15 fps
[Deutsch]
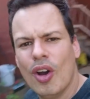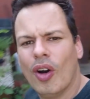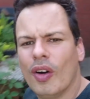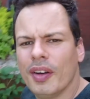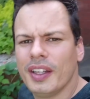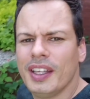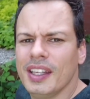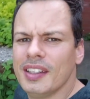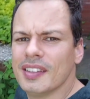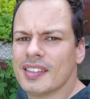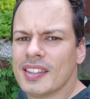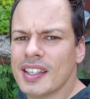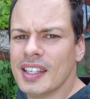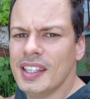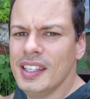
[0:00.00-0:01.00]
Heute geht
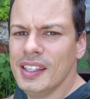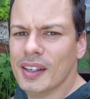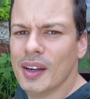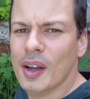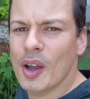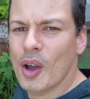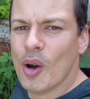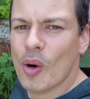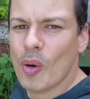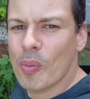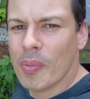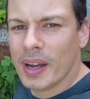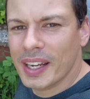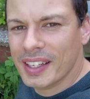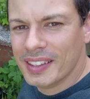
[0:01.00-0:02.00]
es hier um
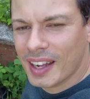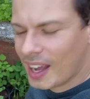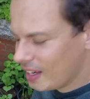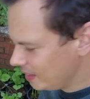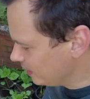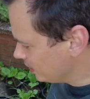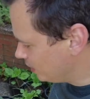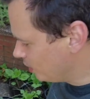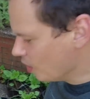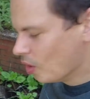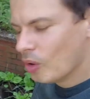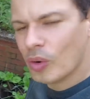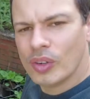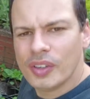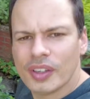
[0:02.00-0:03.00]
meine Dahlien
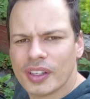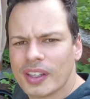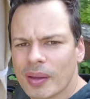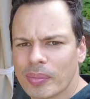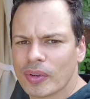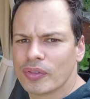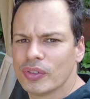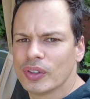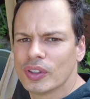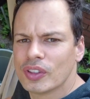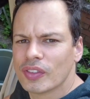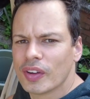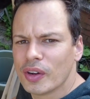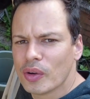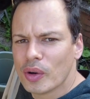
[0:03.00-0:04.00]
und ich habe dafür
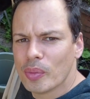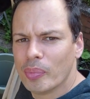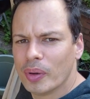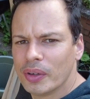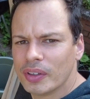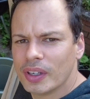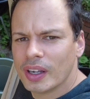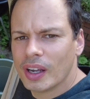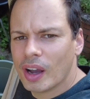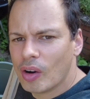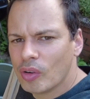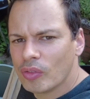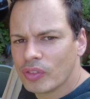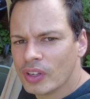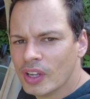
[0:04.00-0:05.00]
zwei neue Pötte
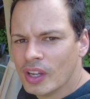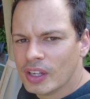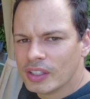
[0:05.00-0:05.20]
gekauft.